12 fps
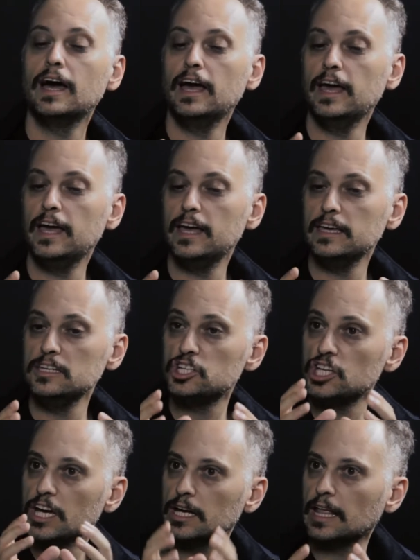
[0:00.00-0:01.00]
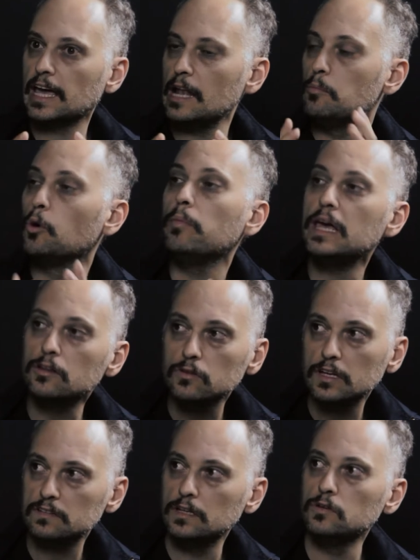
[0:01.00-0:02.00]
é, e chega naquele momento
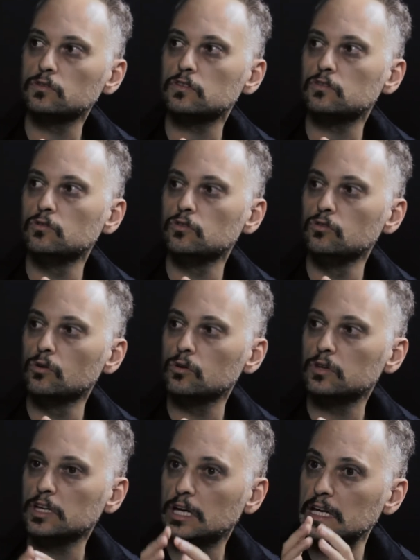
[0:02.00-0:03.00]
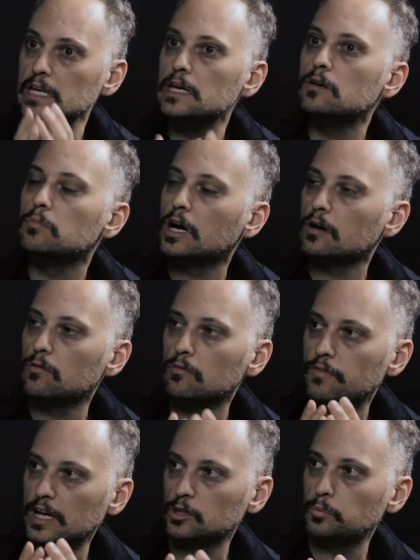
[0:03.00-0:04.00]
das denúncias no Snowden, cria uma, um
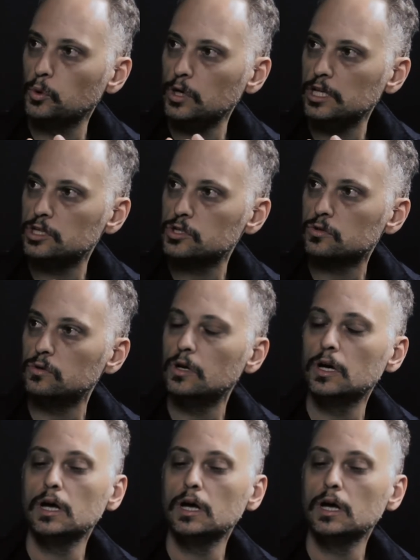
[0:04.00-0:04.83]
fato político